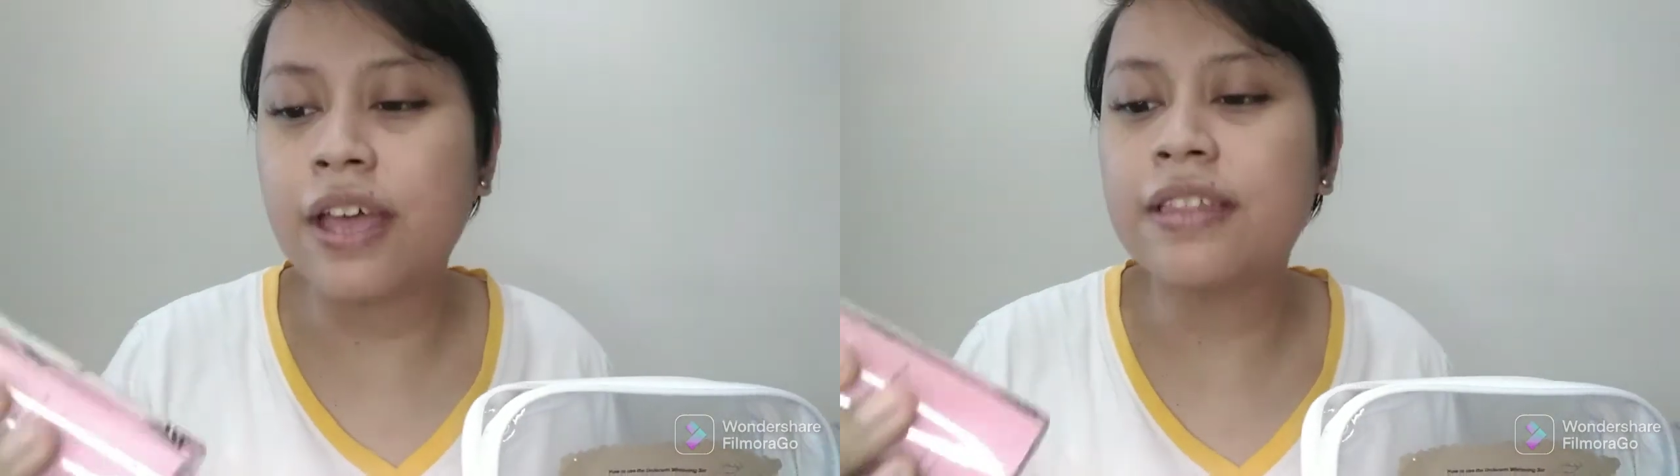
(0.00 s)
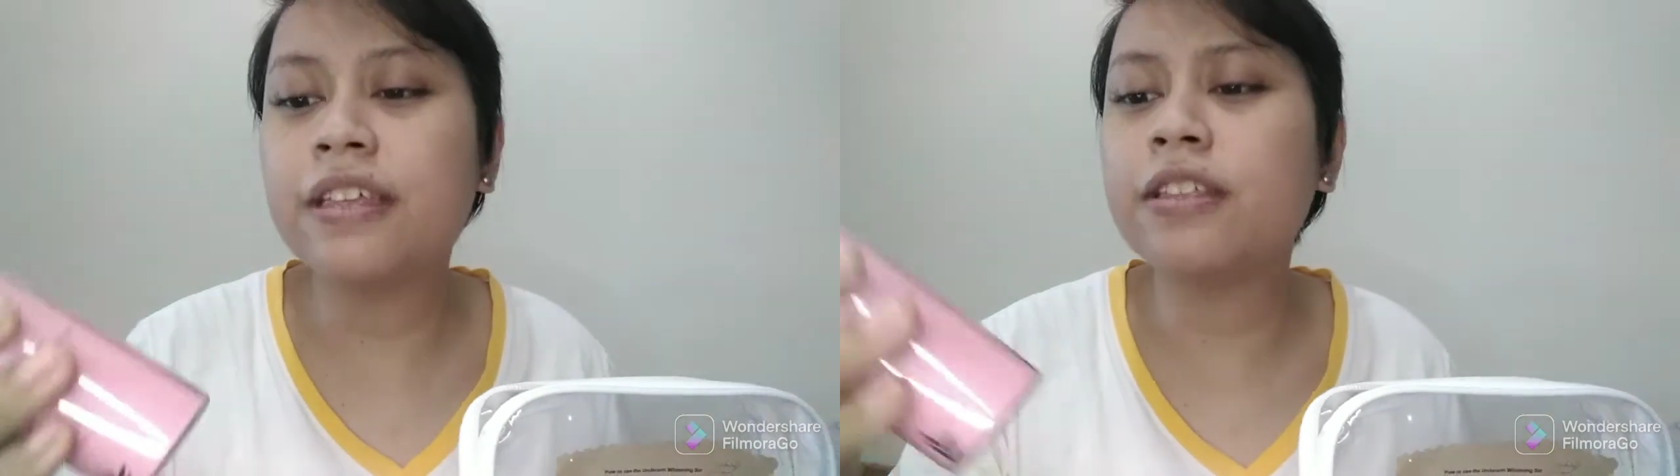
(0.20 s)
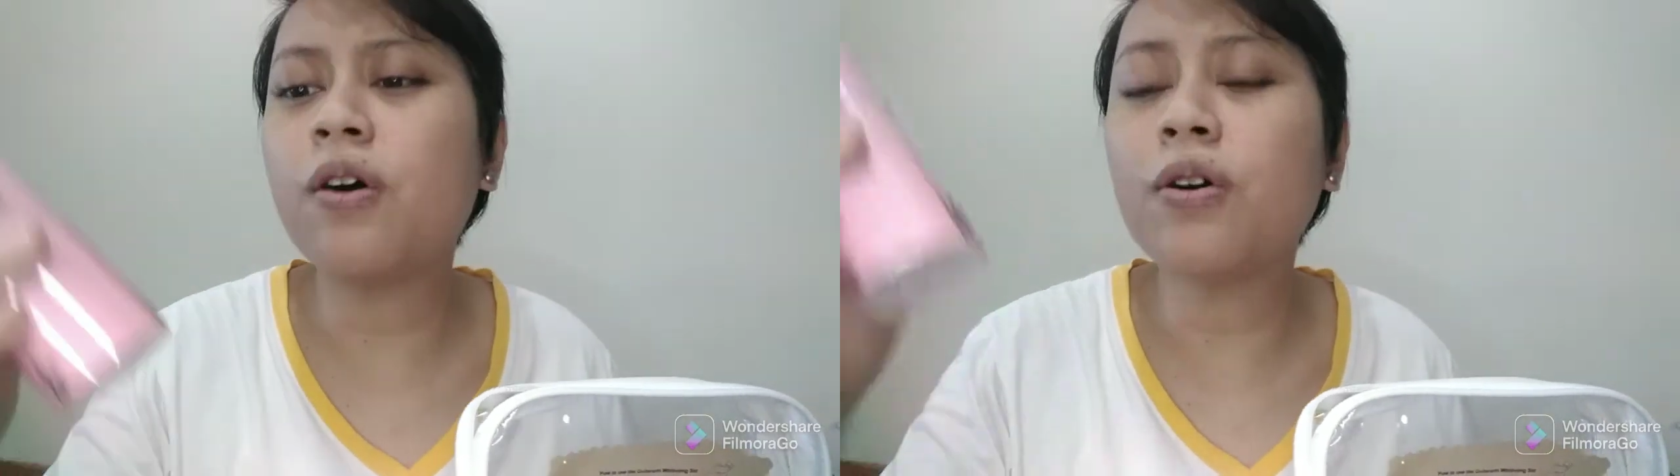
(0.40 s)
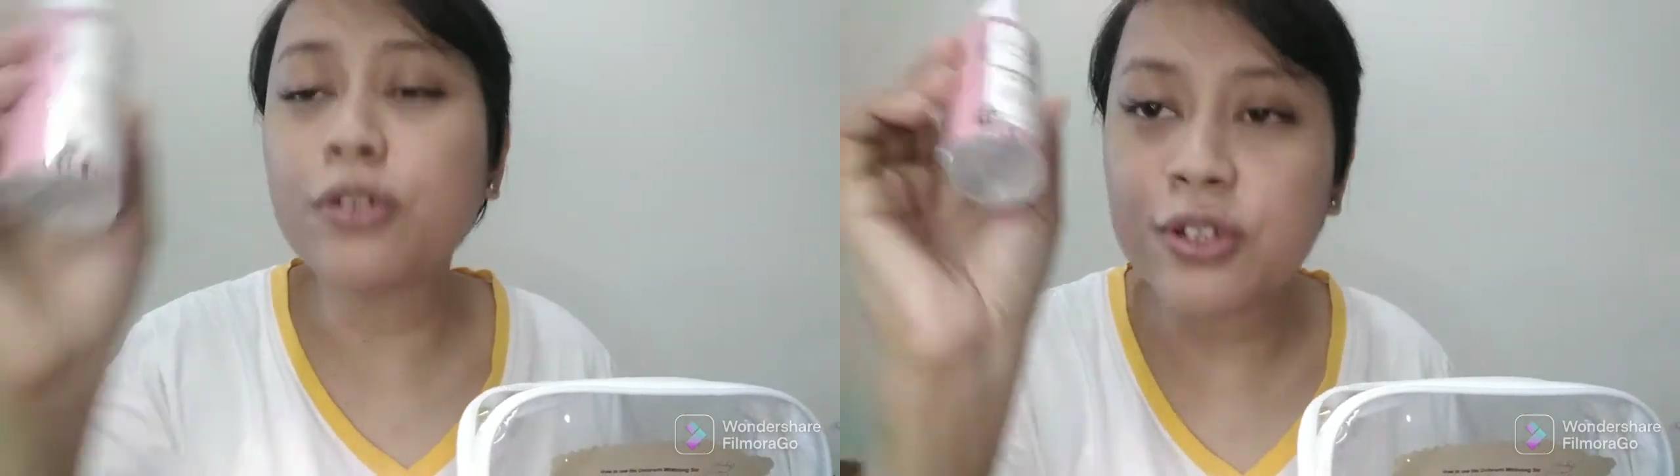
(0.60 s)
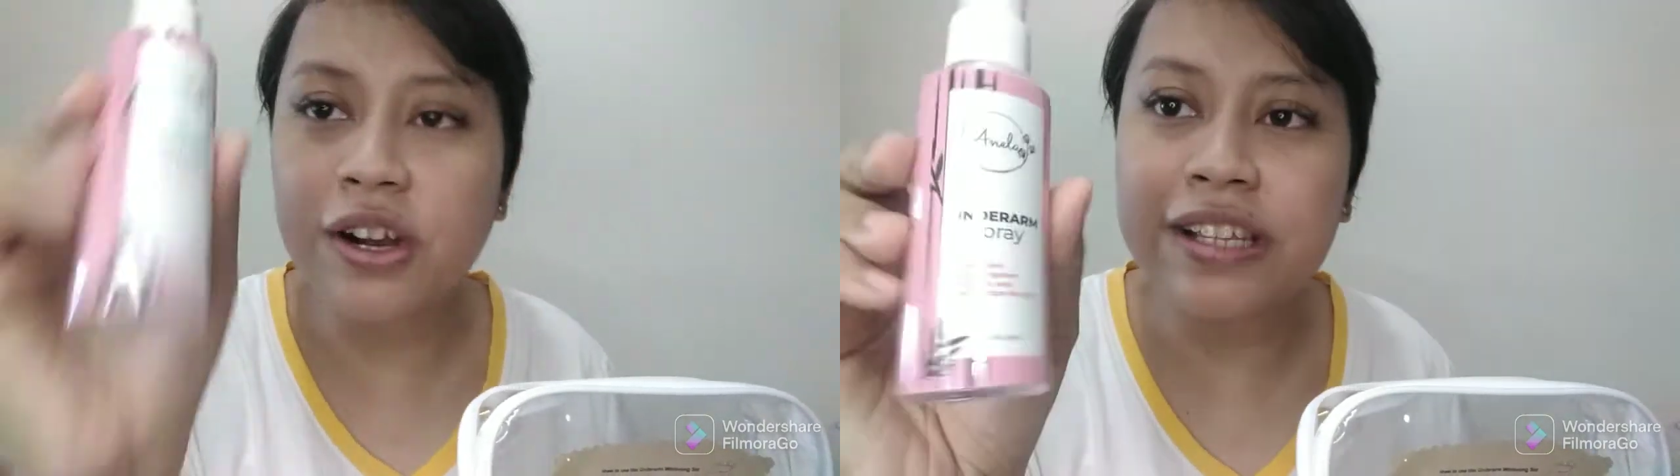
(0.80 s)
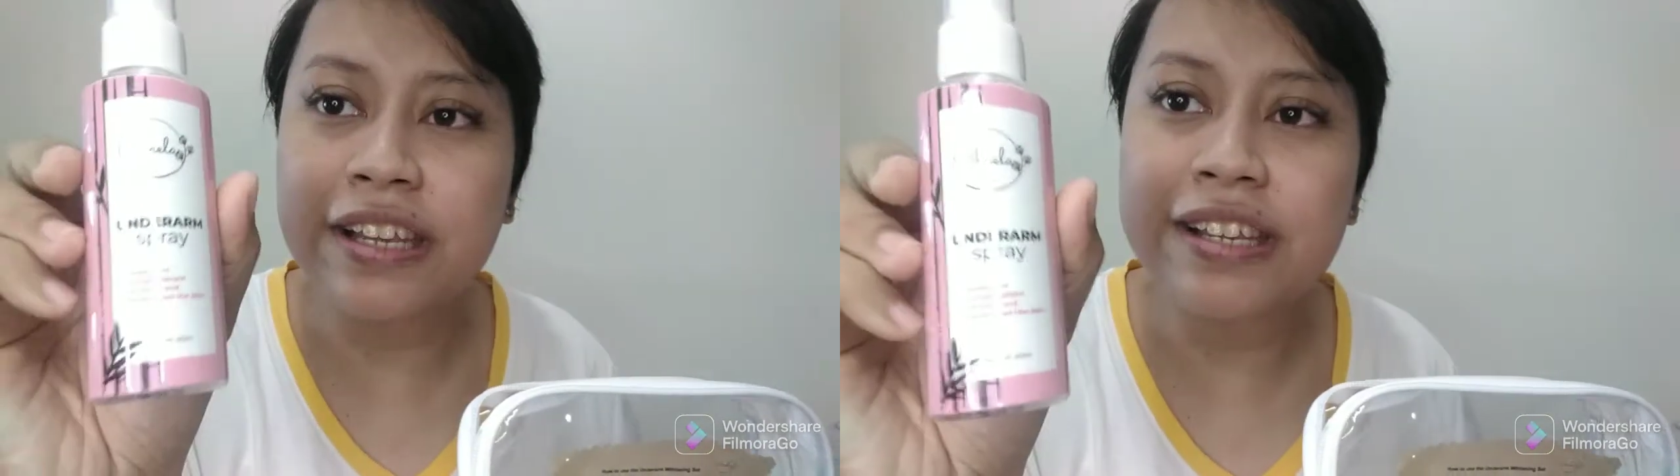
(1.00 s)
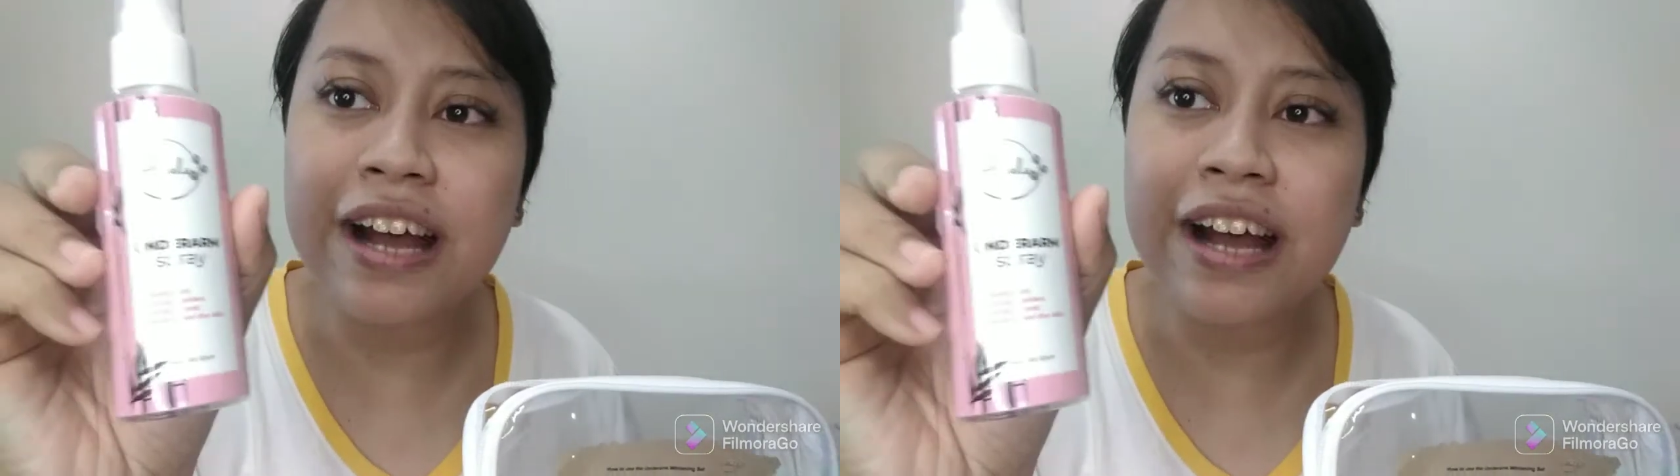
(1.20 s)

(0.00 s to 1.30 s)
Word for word: And then also, this